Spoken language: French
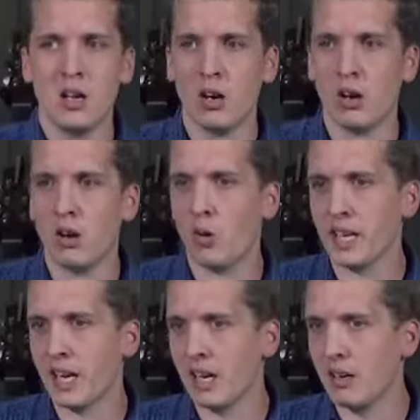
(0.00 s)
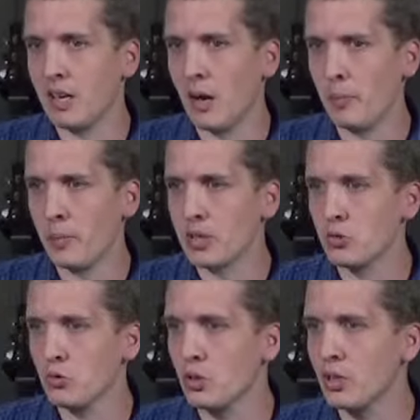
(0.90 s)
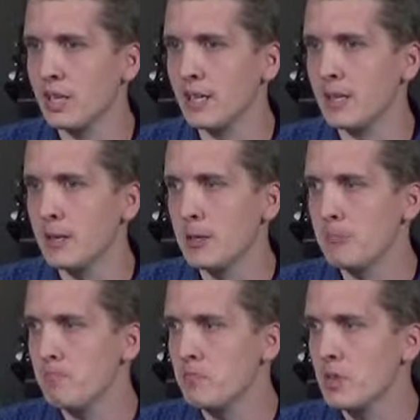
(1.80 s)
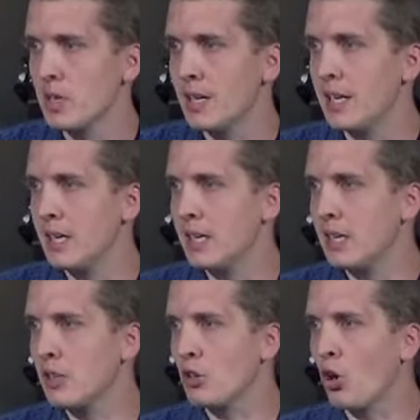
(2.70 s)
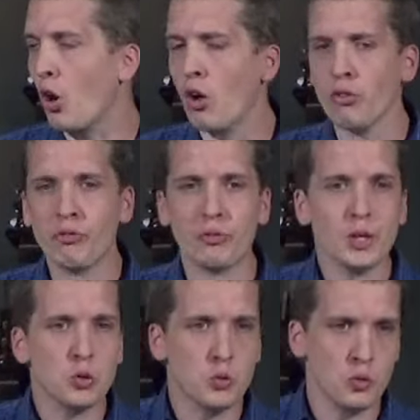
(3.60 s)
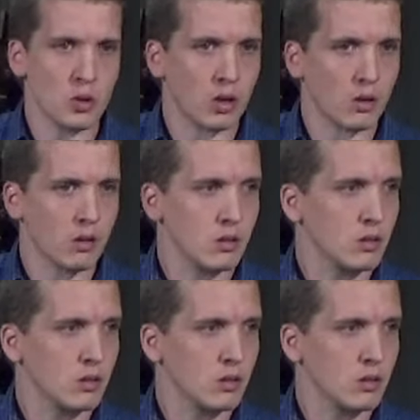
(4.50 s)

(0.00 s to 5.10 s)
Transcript: euh, on a un peu l'impression que les, les grandes figures,